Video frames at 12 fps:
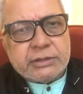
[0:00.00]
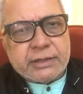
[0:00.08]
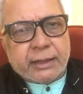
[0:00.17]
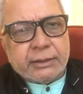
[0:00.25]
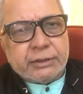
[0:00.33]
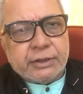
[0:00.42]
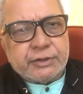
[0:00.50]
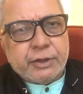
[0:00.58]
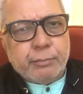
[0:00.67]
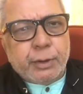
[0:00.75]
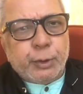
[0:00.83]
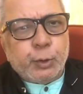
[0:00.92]
सादत
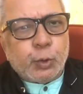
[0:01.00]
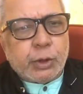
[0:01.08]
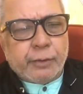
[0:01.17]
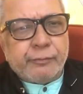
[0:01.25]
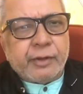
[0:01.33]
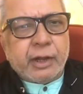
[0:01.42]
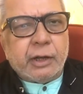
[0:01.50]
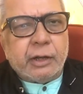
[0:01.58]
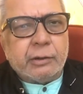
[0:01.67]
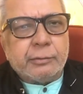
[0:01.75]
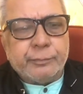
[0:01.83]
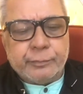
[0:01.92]
हसन मंटो का
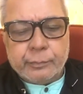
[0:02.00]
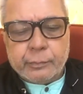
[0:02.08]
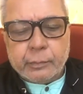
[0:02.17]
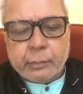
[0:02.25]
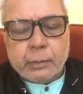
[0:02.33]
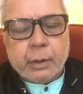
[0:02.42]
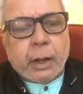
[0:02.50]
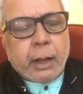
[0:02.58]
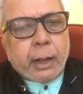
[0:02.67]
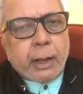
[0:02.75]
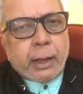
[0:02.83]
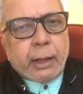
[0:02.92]
अफसाना
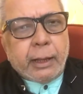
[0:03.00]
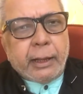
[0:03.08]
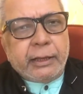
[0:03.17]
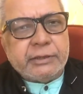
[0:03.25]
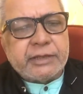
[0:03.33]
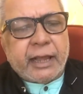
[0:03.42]
एक